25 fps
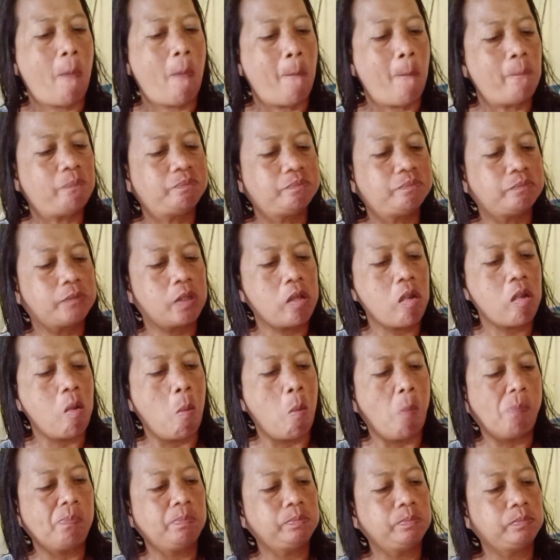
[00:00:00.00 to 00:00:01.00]
tapos
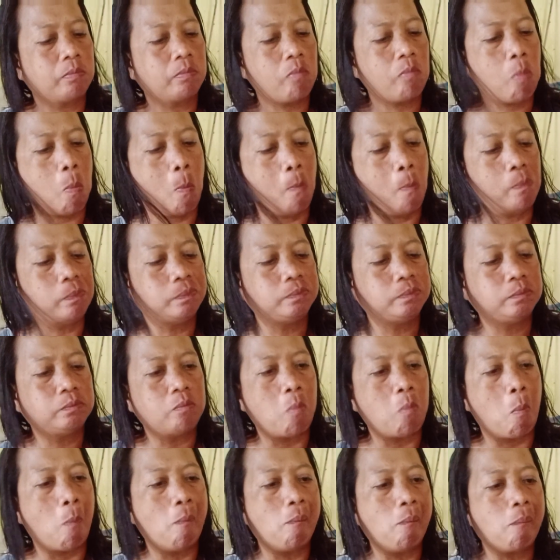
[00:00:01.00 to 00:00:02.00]
sinangang
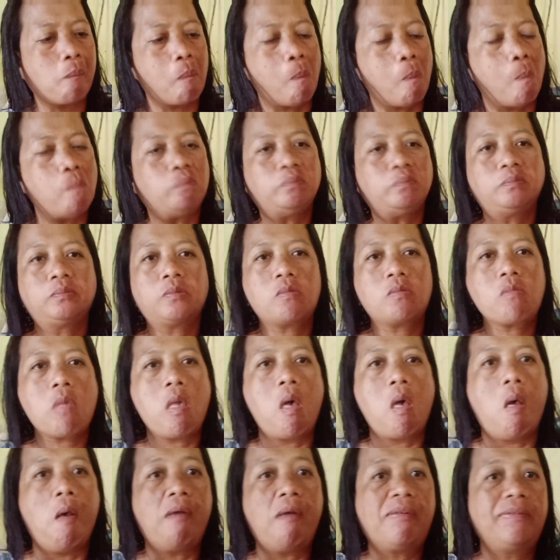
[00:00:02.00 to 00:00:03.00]
itlog ganun
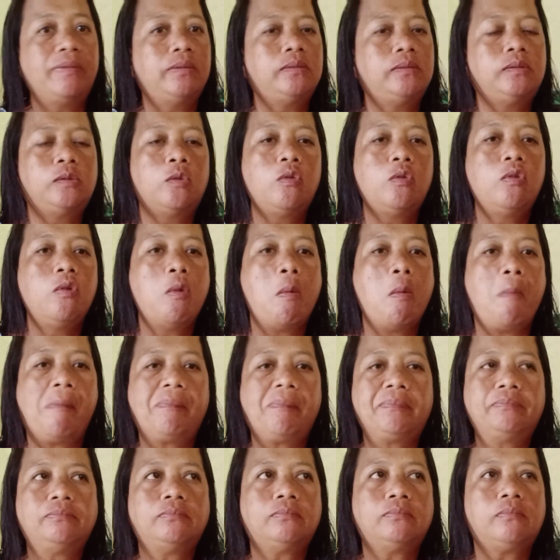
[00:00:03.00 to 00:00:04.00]
so masaya na
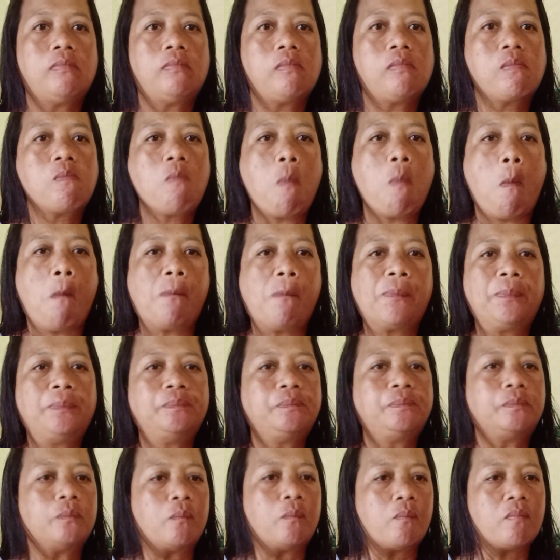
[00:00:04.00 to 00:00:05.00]
ako dyan sa
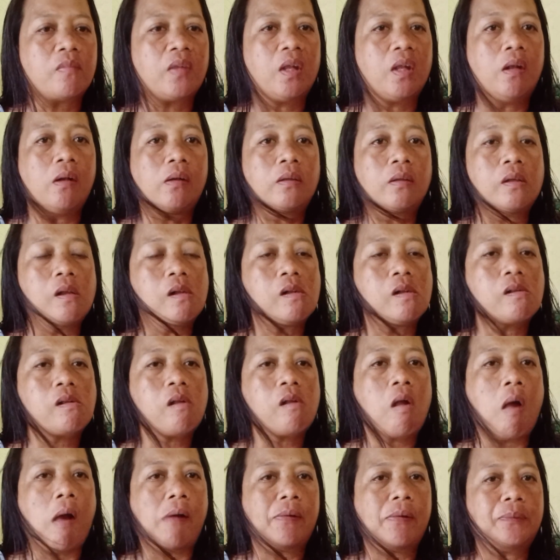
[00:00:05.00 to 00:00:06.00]

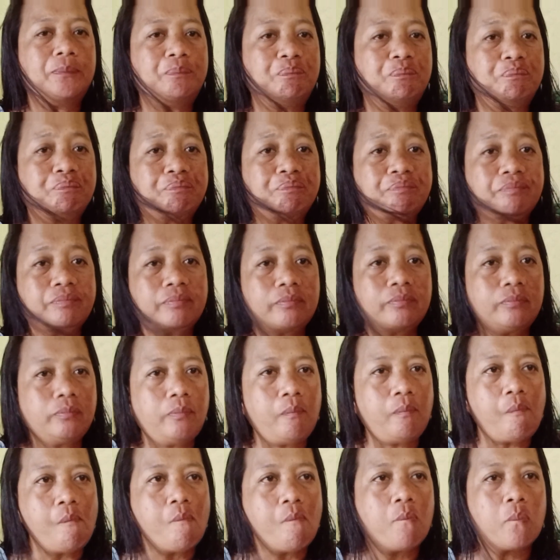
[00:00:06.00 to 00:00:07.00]
almusal ko pag
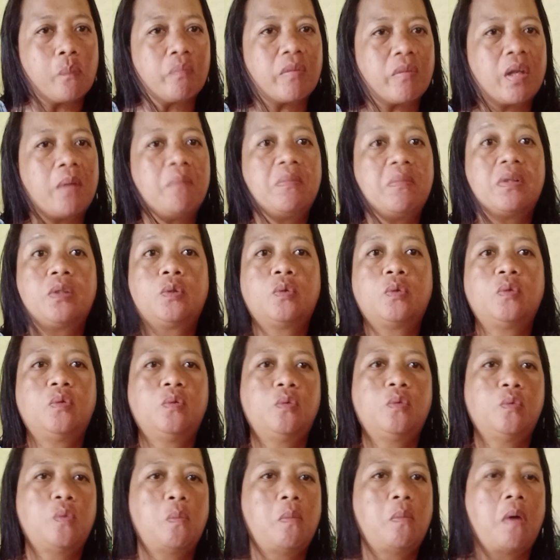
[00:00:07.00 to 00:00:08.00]
ganyan yung
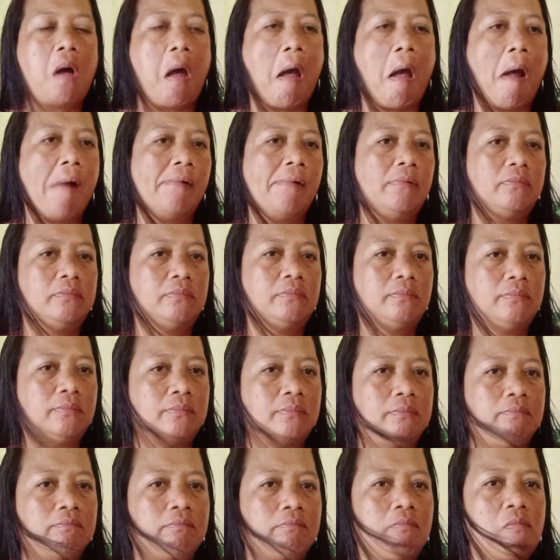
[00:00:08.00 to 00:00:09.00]
aking
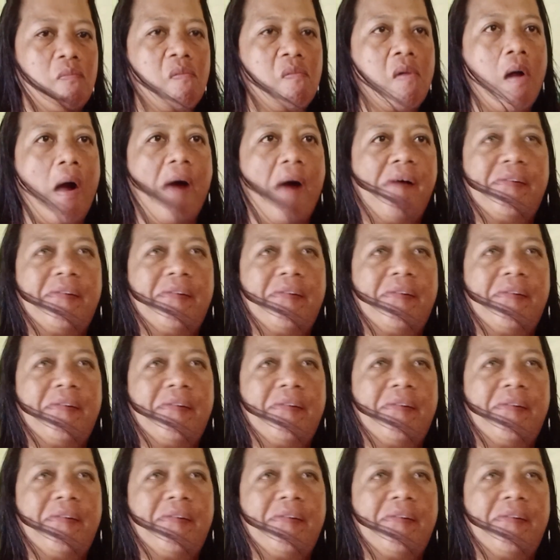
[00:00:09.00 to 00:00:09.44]
kinakain